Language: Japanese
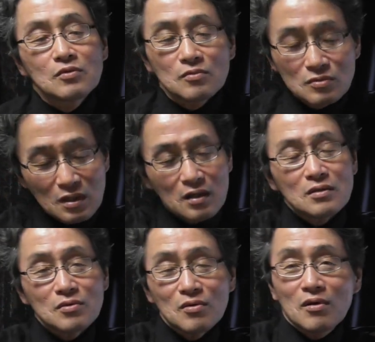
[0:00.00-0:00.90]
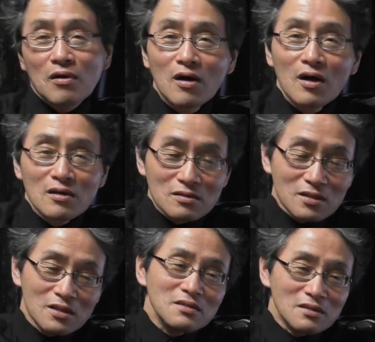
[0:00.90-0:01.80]
お寺と
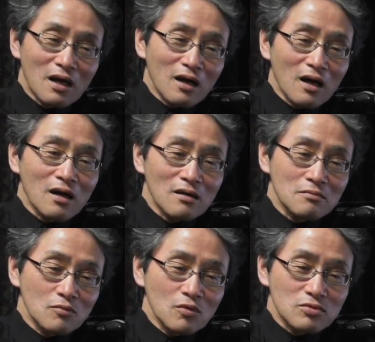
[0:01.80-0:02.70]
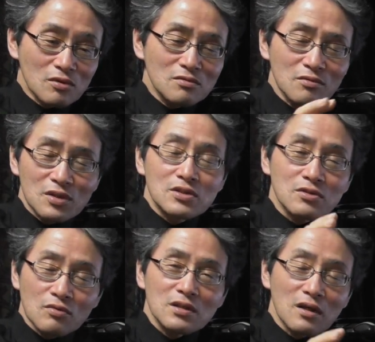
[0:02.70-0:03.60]
神社がもうほとんど一
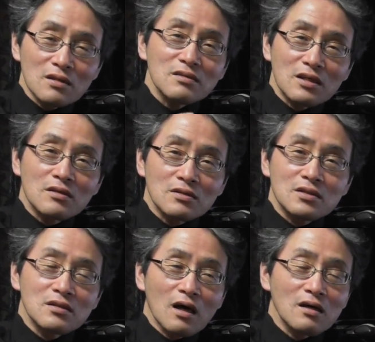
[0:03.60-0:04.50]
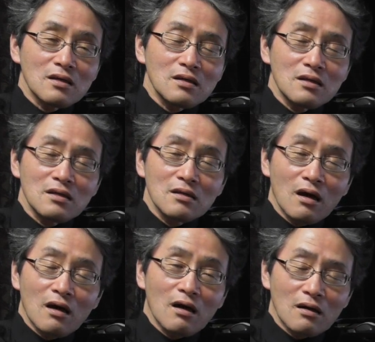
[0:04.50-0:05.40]
緒になっていた時代
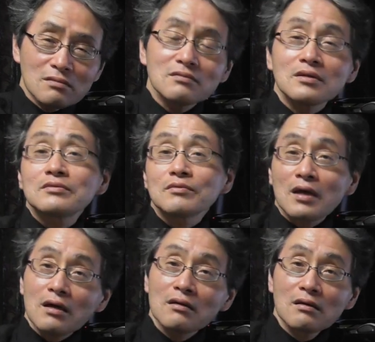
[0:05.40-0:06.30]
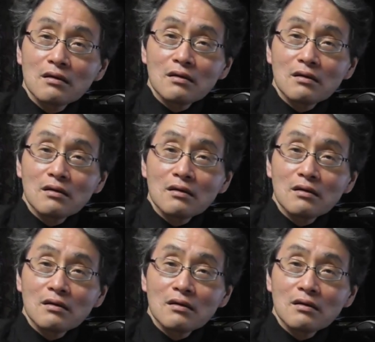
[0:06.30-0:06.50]
があるんですよね。